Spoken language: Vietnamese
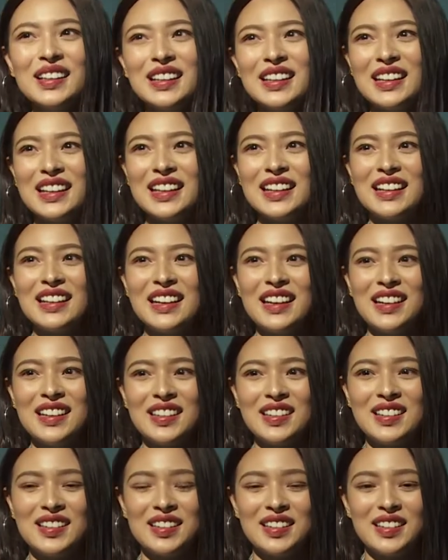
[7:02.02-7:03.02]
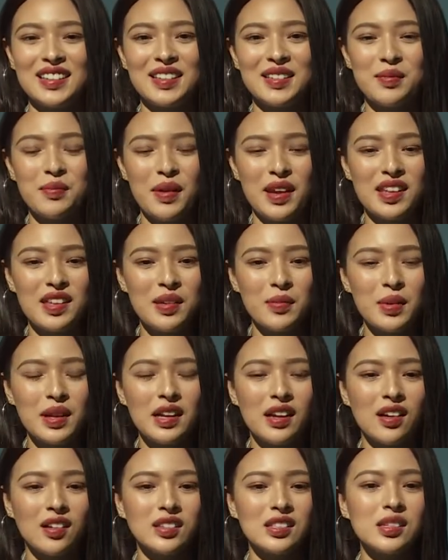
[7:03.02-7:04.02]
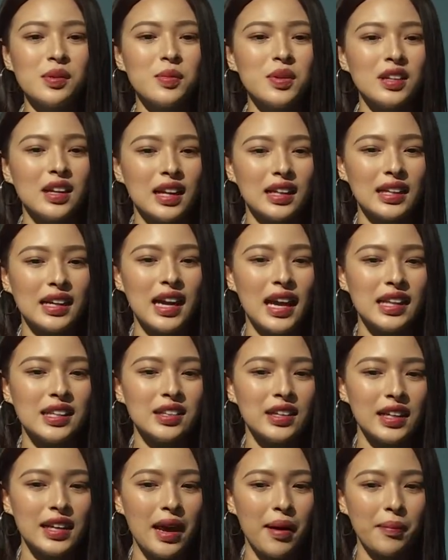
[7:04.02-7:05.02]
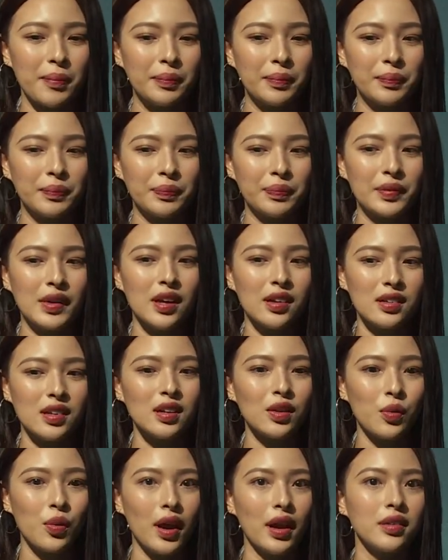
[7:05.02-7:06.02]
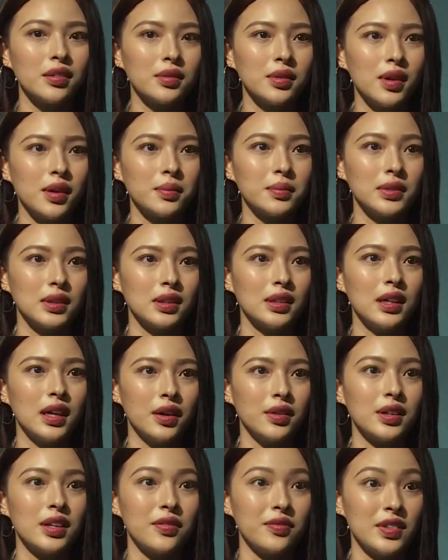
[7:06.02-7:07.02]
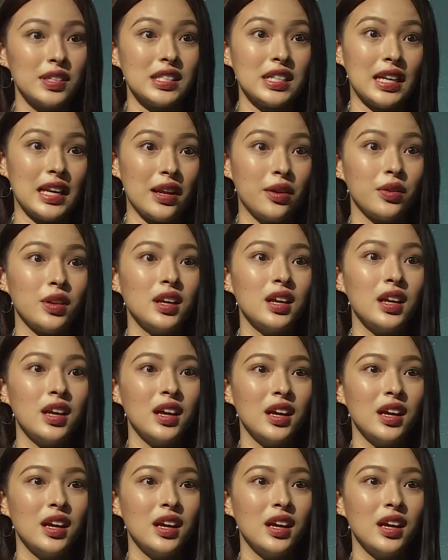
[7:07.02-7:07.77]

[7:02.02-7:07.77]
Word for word: Thì mẹ chỉ biết giống như là chẳng hạn như cái đầm gần nhất của Hảo, hôm bữa Hảo đi event Chanel đi,